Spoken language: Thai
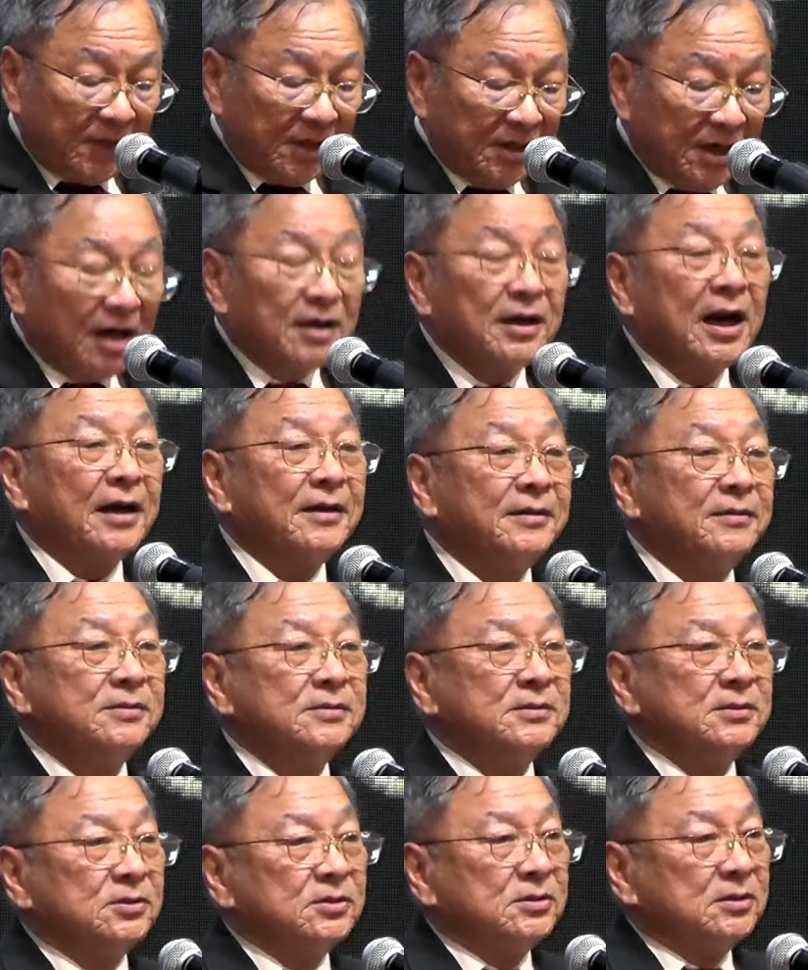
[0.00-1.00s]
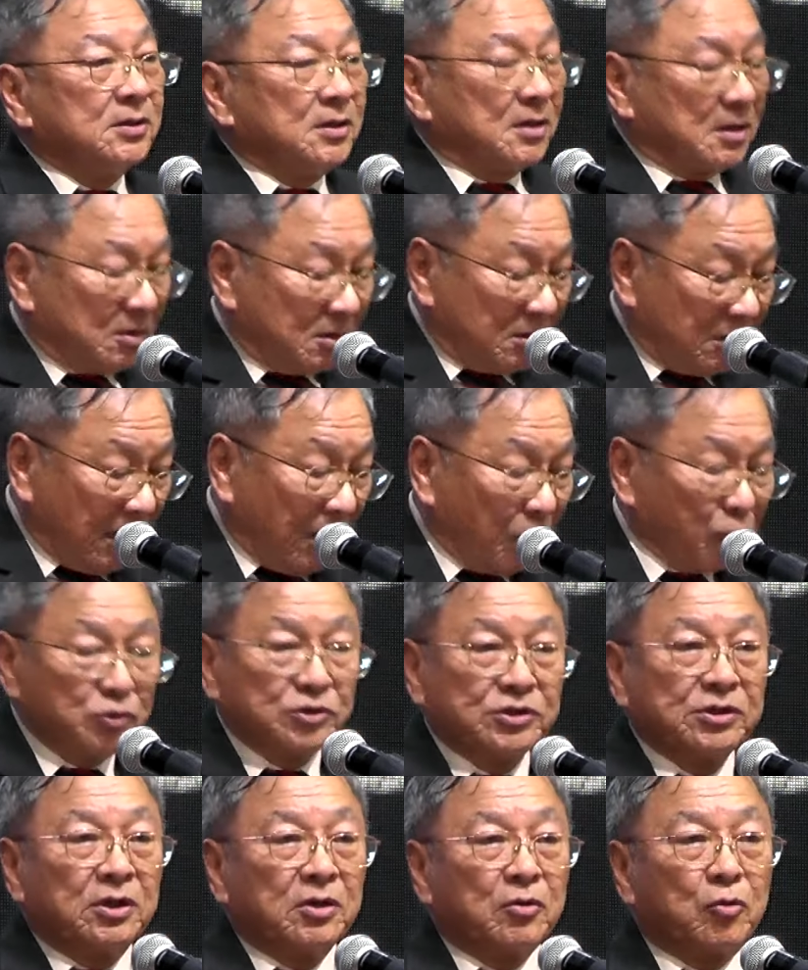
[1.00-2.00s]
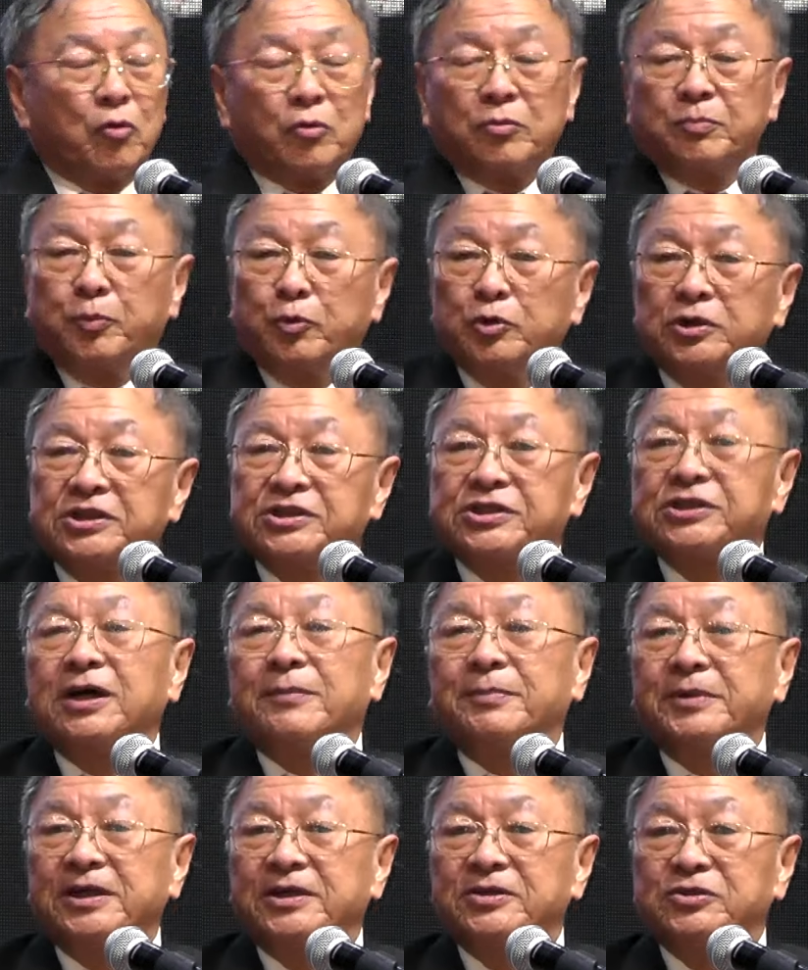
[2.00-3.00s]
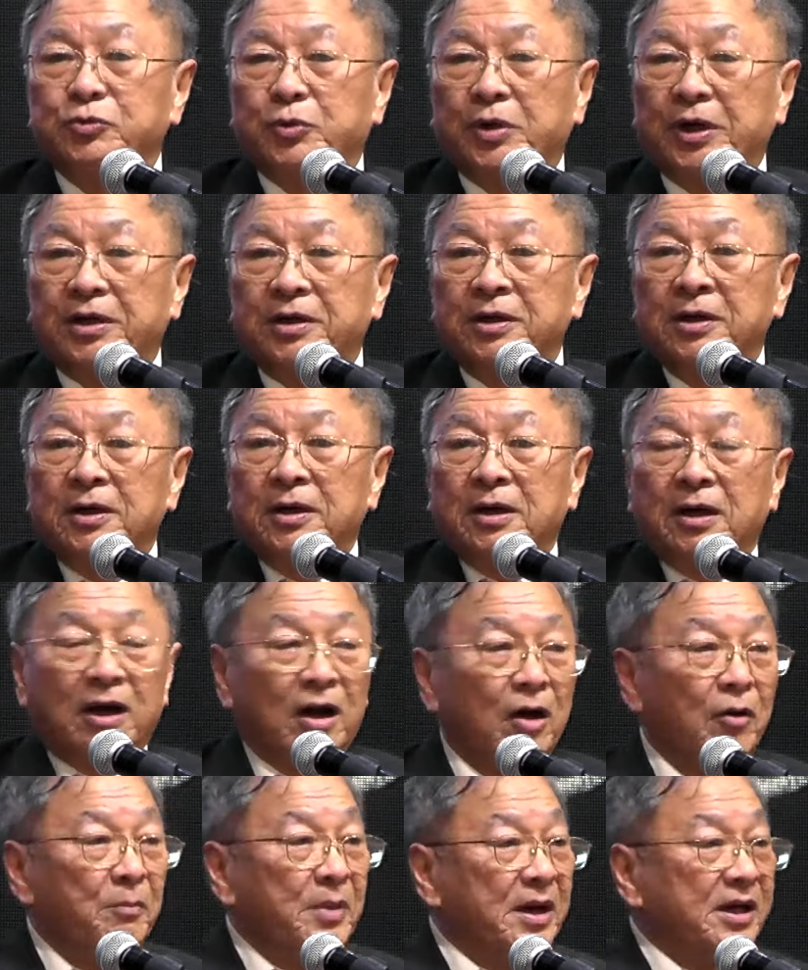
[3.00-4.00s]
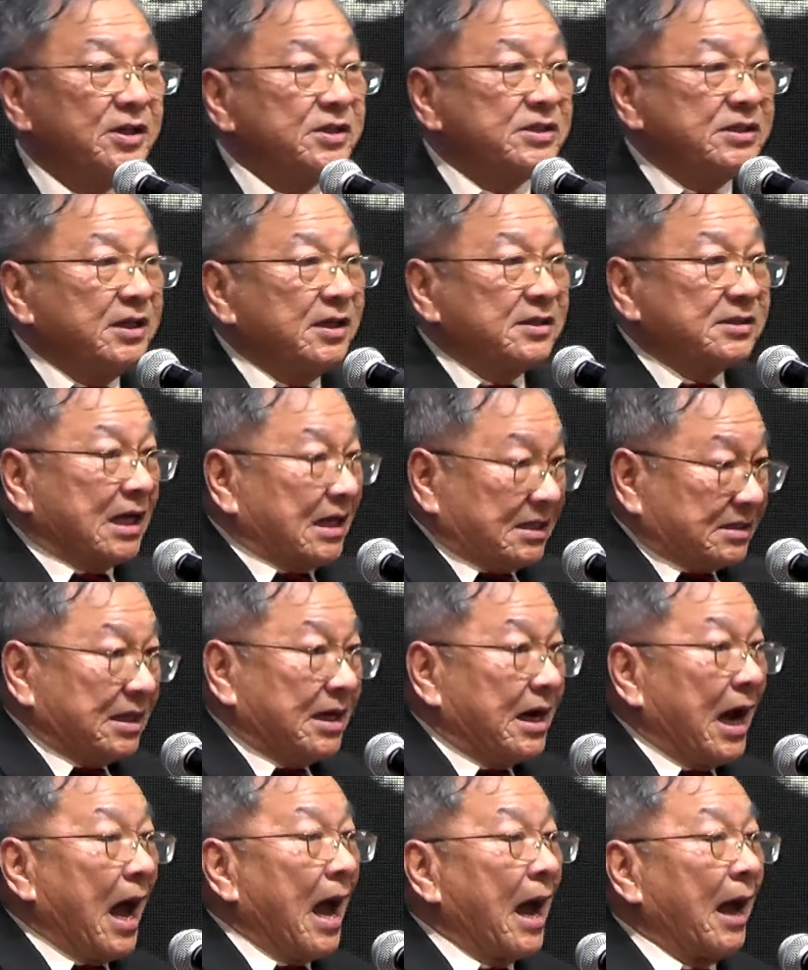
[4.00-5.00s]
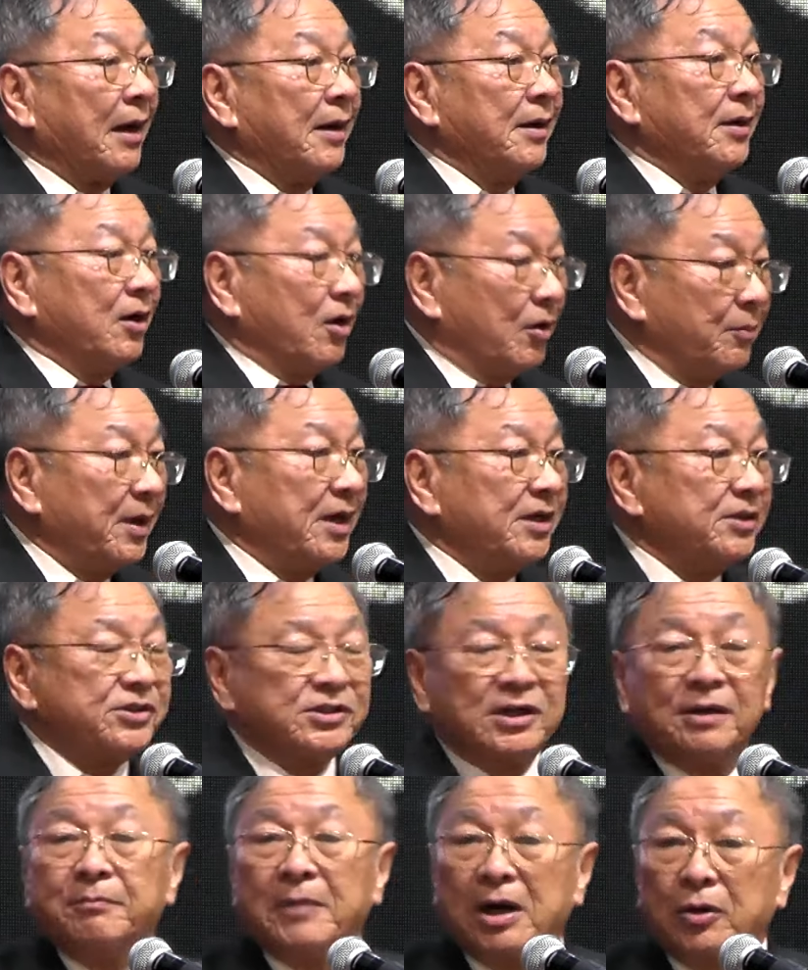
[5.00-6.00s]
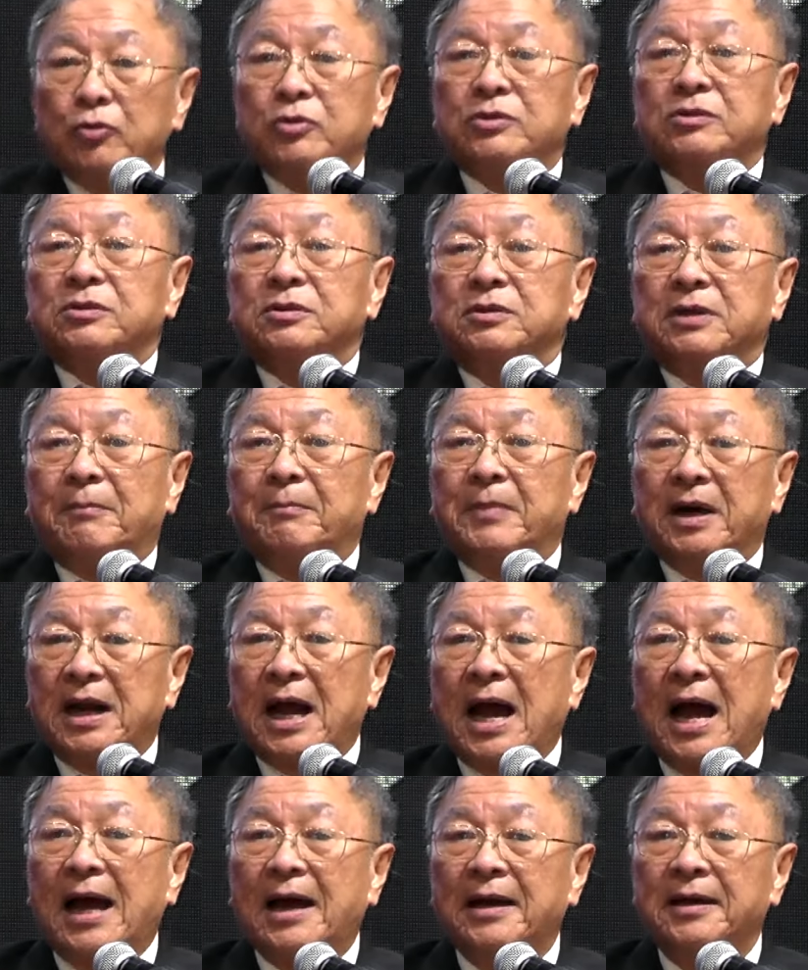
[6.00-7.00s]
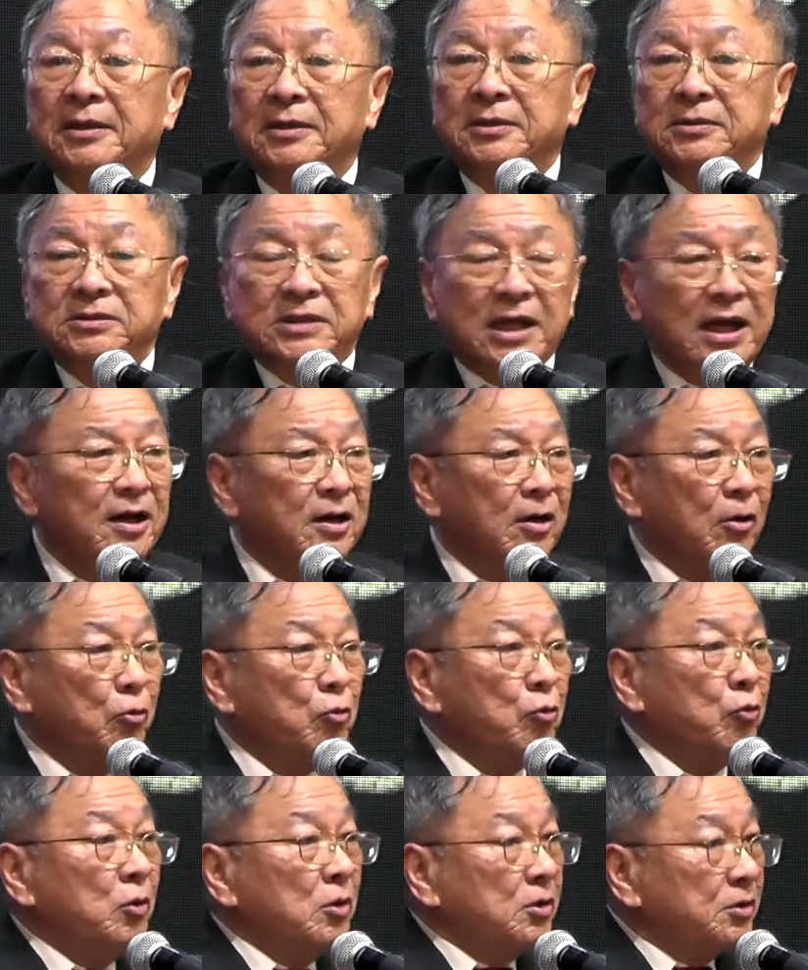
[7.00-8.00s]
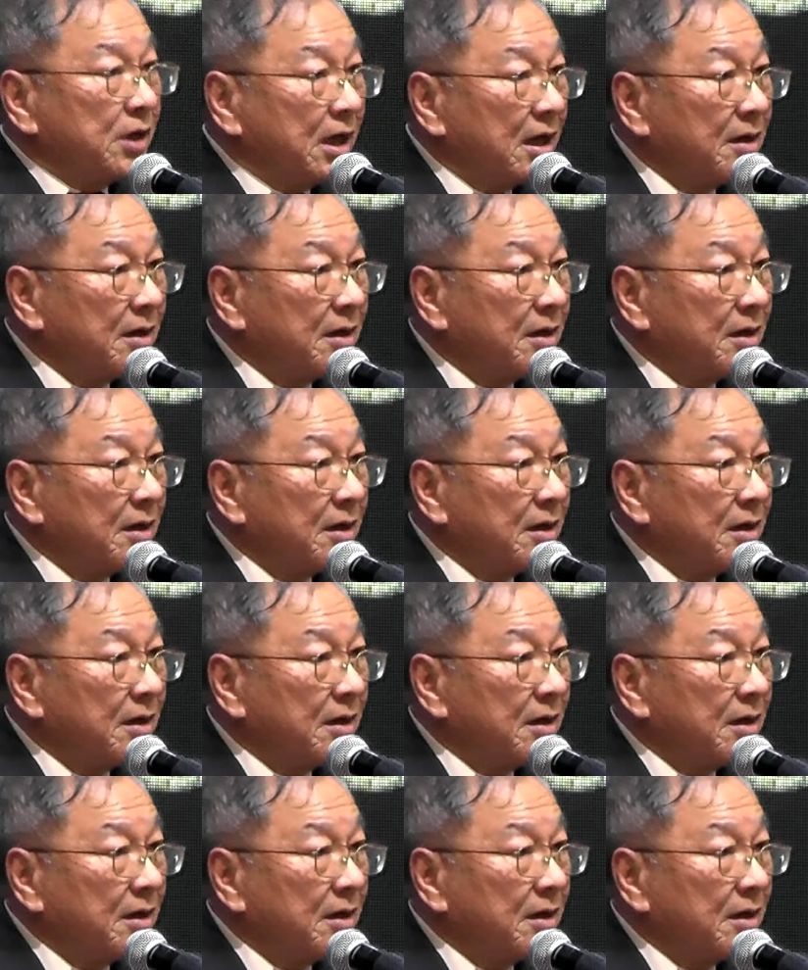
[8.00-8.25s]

ดังนั้นเราคนผู้ที่เชื่อพระเยซูคริสต์เราไม่ได้เชื่อศาสดา เราไม่ได้เชื่อมนุษย์ธรรมดาแต่เราได้